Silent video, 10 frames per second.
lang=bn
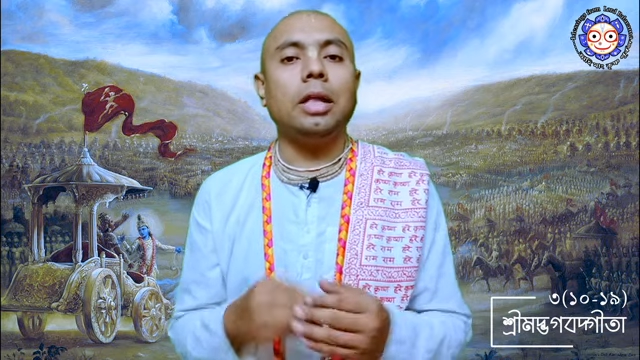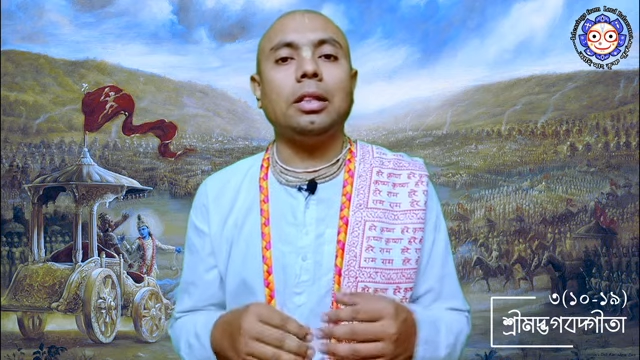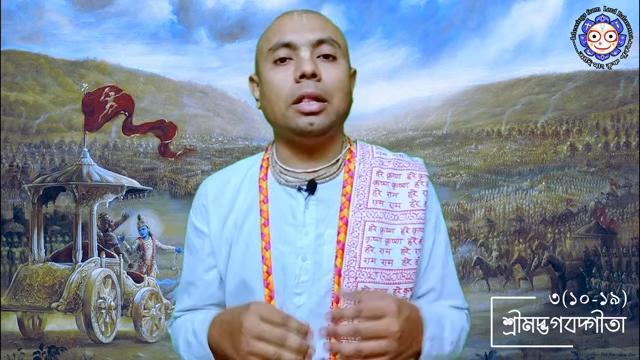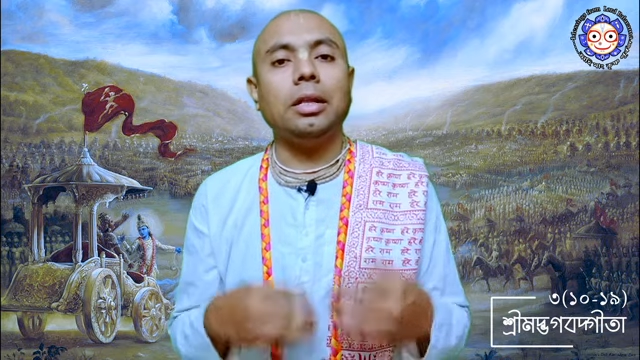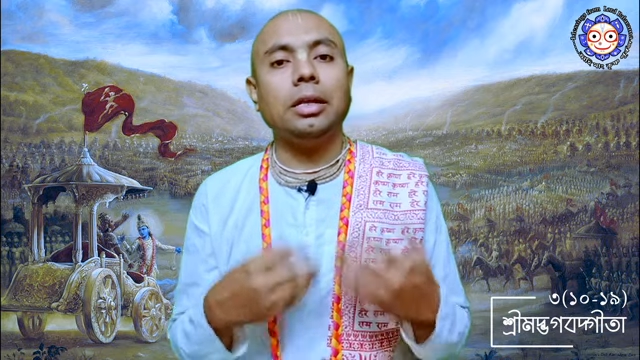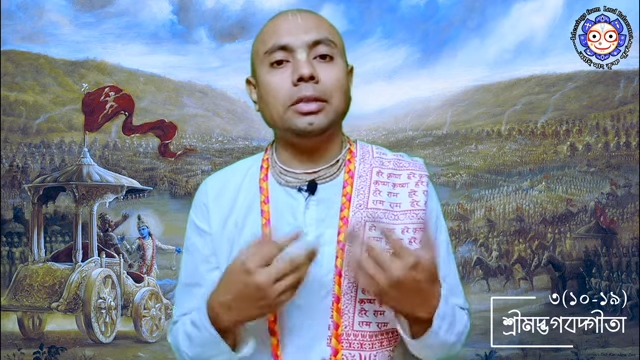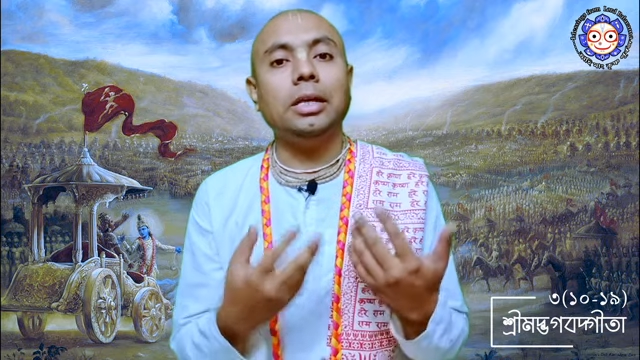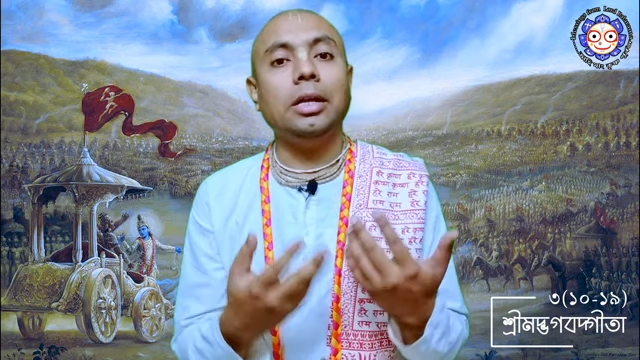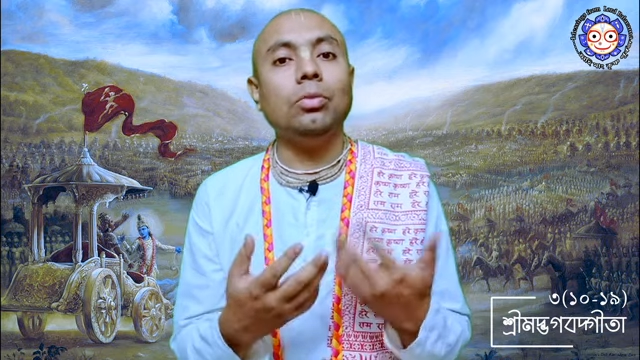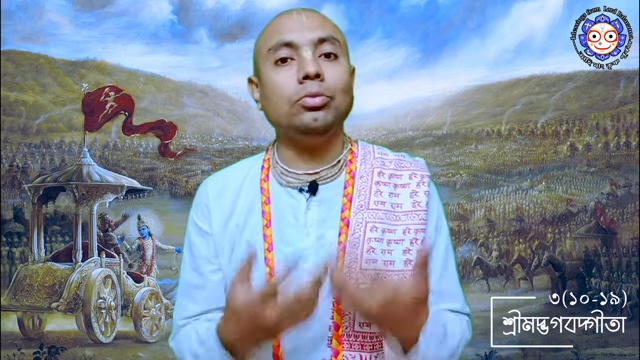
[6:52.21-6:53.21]
তারা তাদেরকে
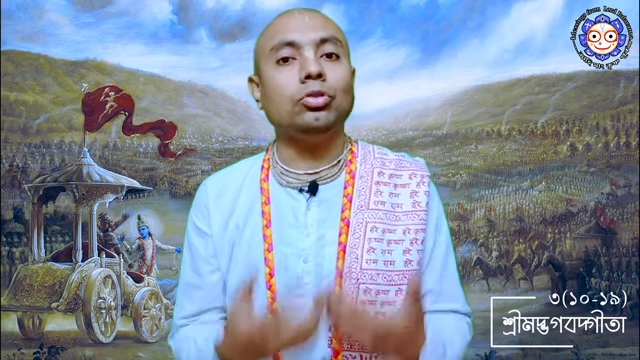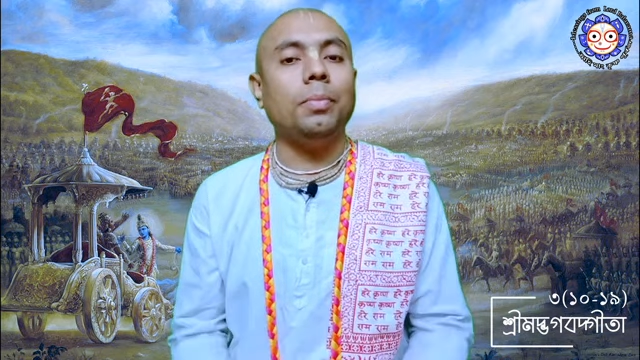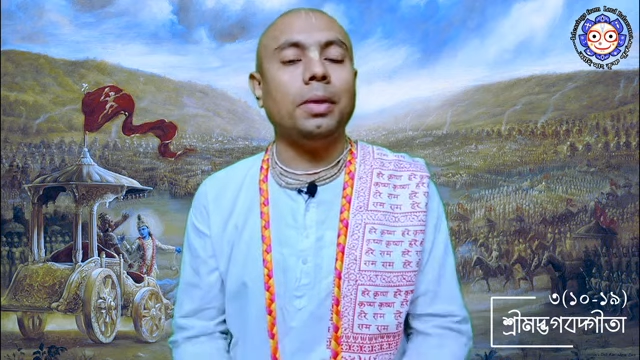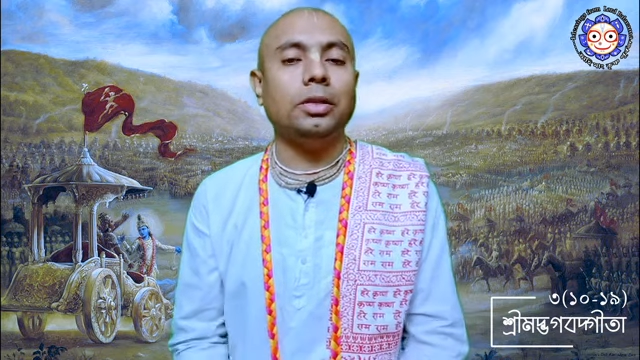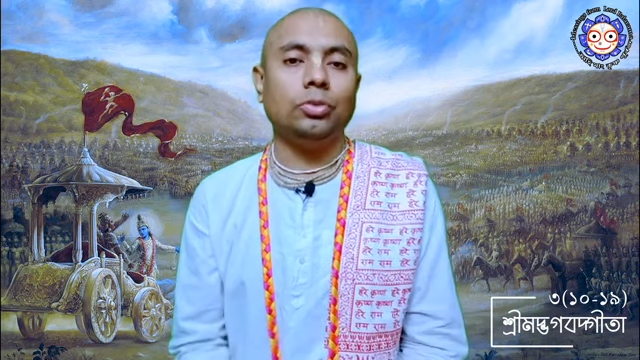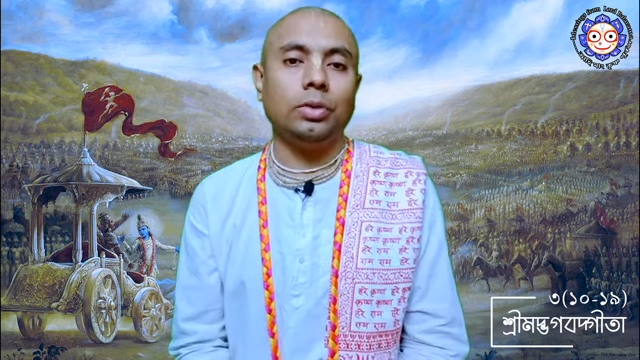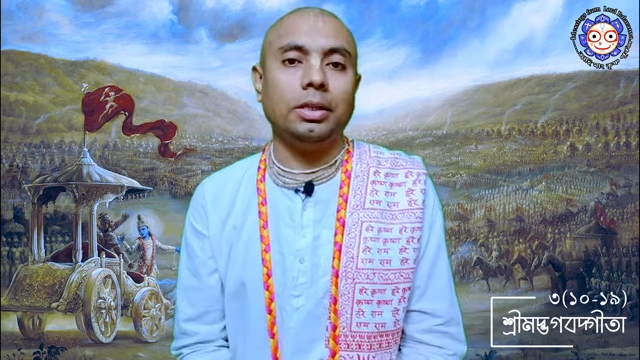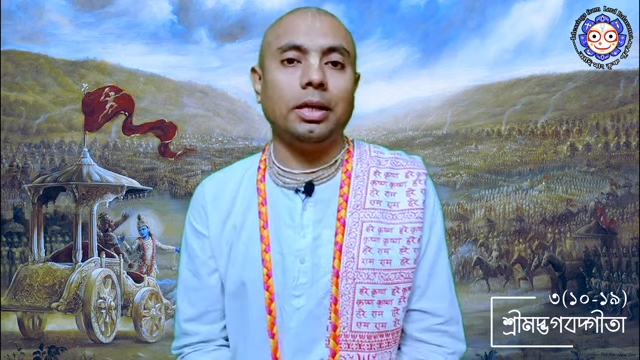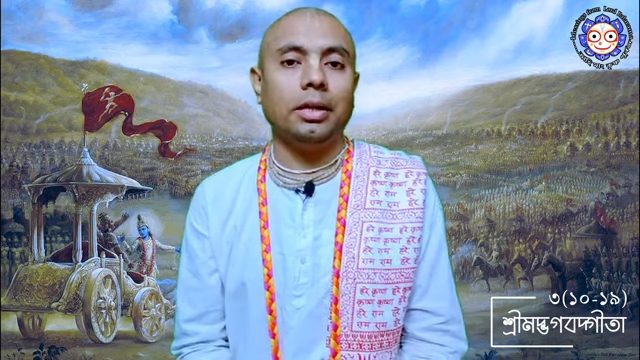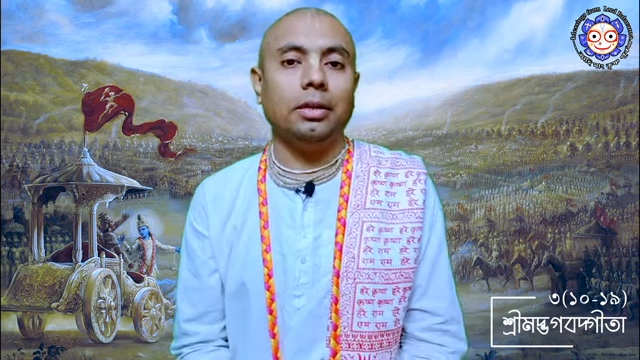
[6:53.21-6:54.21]
সেই রকম সম্মানের
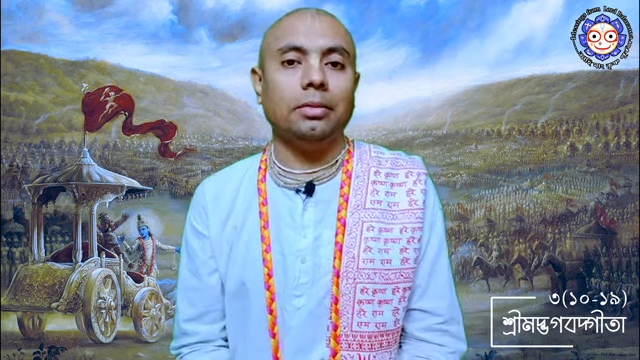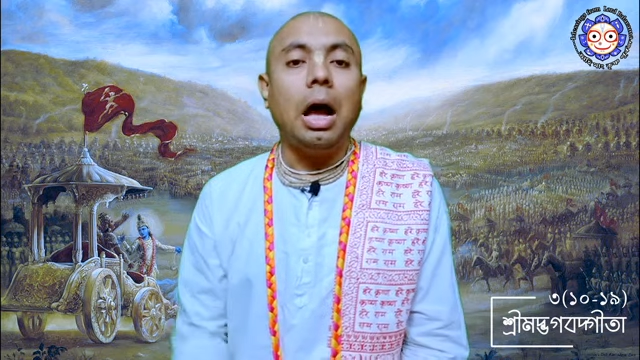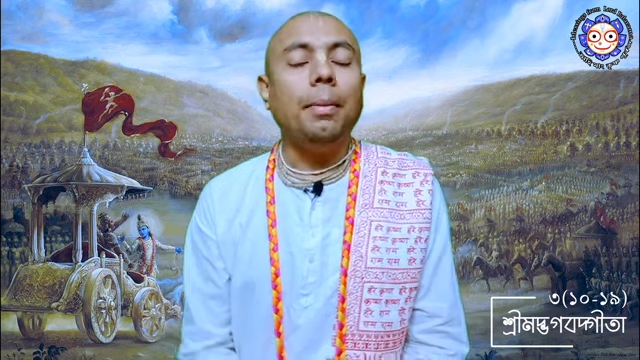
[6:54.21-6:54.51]
চোখে দেখেন